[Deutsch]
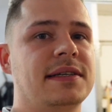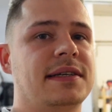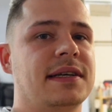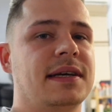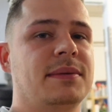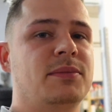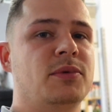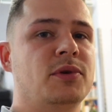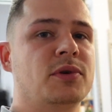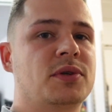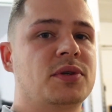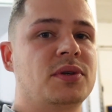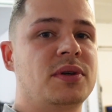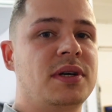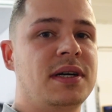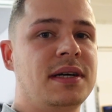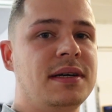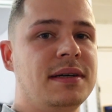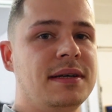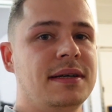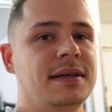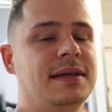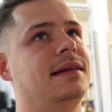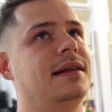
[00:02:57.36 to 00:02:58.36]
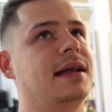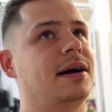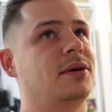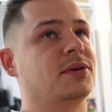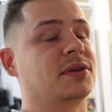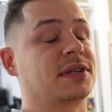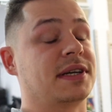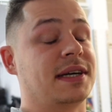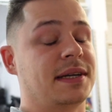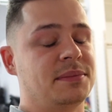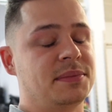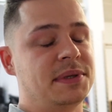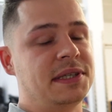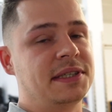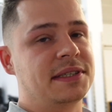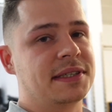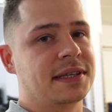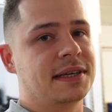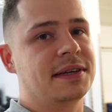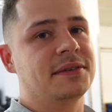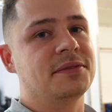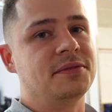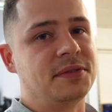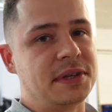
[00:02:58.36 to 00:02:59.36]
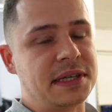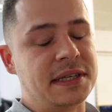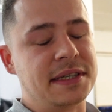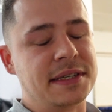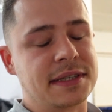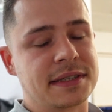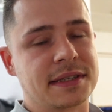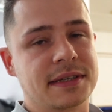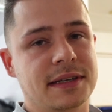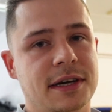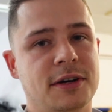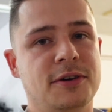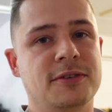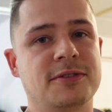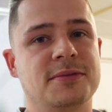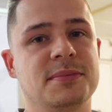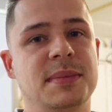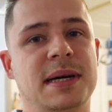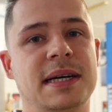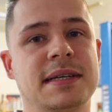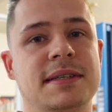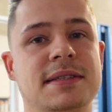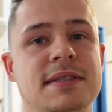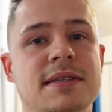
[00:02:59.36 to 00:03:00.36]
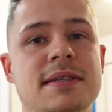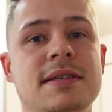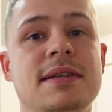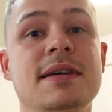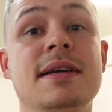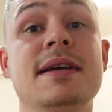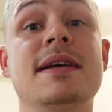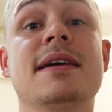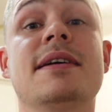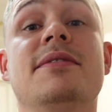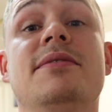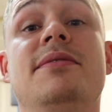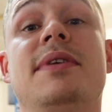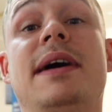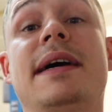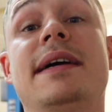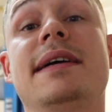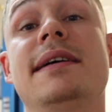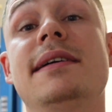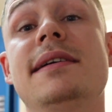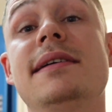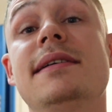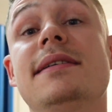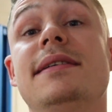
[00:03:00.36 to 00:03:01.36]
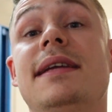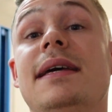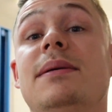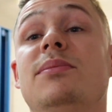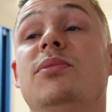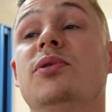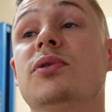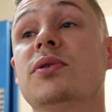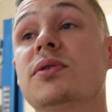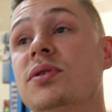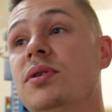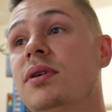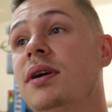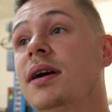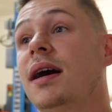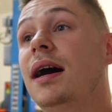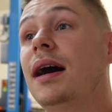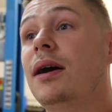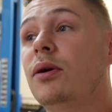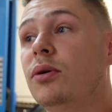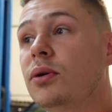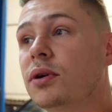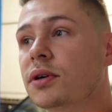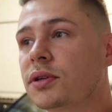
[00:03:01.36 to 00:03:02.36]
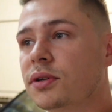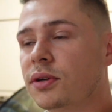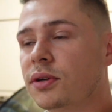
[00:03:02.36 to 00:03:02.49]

der Motor laut Anbieter wenig gelaufen hatte, weil der Motor auch